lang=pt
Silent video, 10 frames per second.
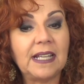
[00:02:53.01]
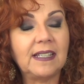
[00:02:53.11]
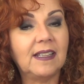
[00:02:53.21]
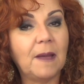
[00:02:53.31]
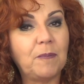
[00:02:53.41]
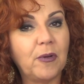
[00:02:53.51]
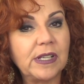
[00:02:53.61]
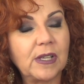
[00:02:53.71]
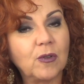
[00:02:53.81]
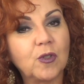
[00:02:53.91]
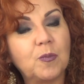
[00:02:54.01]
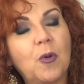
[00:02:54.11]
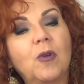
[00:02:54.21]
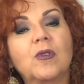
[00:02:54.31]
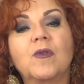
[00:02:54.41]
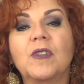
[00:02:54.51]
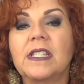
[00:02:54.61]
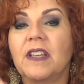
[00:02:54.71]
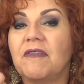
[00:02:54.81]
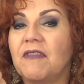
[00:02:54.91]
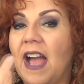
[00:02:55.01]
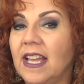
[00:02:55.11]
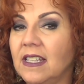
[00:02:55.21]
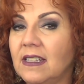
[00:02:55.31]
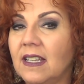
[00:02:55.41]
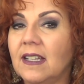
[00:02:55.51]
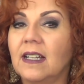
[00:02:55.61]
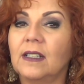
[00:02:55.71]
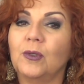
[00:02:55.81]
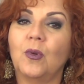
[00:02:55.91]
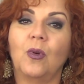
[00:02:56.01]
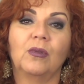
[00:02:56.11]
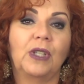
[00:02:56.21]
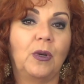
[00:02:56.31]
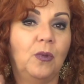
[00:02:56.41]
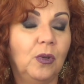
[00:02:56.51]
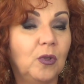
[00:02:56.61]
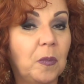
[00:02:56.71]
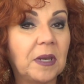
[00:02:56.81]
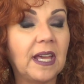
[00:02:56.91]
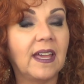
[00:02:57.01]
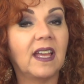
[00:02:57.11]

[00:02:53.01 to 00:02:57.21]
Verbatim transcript: para que depois, aos poucos, você vá entregando conteúdo para